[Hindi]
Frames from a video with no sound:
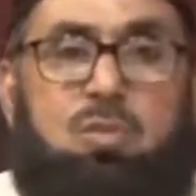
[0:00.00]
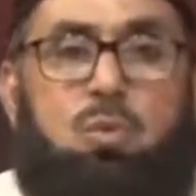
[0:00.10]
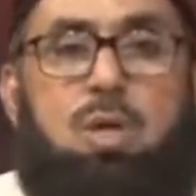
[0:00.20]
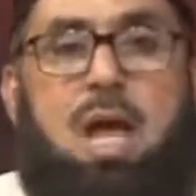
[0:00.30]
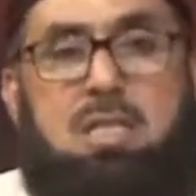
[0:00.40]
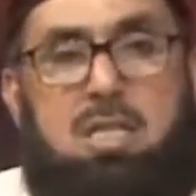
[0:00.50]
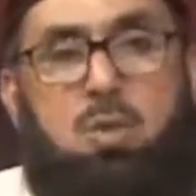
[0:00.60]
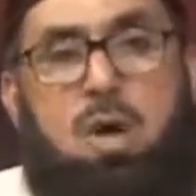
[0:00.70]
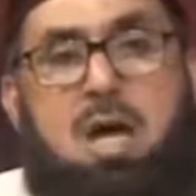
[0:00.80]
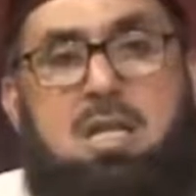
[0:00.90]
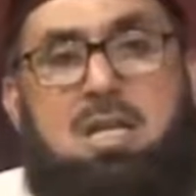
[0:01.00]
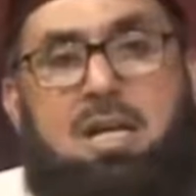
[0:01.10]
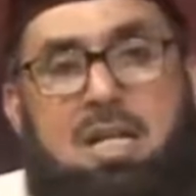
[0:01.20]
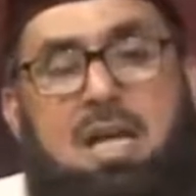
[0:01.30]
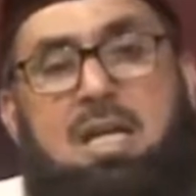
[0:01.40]
कोई ऐसी रूहानी
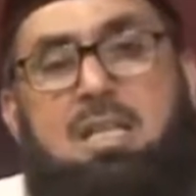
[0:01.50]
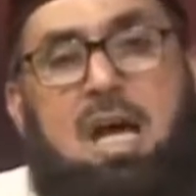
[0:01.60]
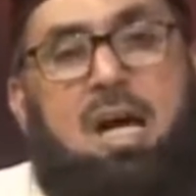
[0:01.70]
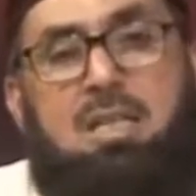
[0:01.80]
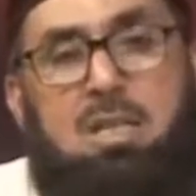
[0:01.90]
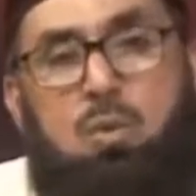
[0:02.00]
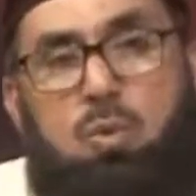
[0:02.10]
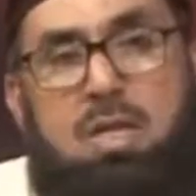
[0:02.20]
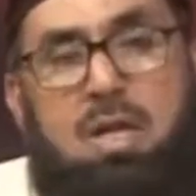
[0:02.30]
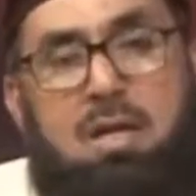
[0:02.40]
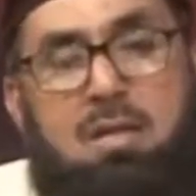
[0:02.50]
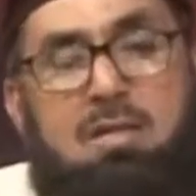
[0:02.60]
अखलाकी ताकत ज़रूरी है